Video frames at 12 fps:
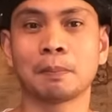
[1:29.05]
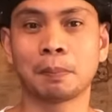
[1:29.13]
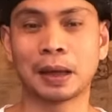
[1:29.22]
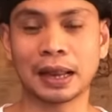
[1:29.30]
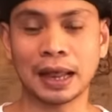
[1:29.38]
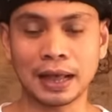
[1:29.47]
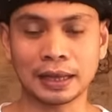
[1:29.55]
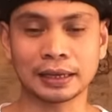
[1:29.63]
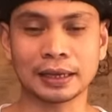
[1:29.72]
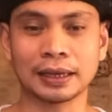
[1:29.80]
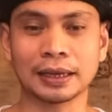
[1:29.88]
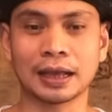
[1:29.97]

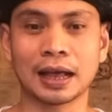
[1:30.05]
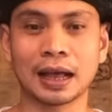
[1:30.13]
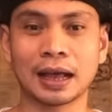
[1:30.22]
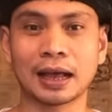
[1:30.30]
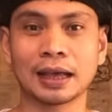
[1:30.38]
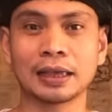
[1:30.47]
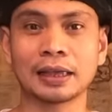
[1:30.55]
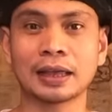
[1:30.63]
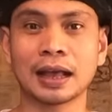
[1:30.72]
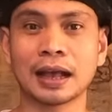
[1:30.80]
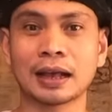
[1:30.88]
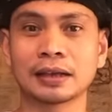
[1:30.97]
palagi ay
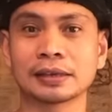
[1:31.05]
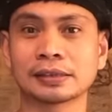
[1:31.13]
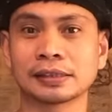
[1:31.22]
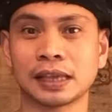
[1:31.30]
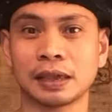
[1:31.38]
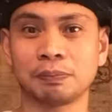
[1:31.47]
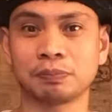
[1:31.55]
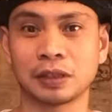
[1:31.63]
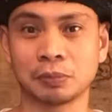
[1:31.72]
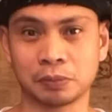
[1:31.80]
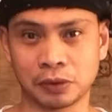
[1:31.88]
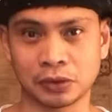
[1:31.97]
ang
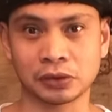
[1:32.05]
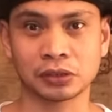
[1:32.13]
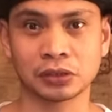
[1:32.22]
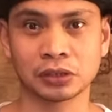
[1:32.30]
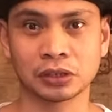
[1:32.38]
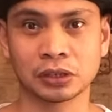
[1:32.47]
safety first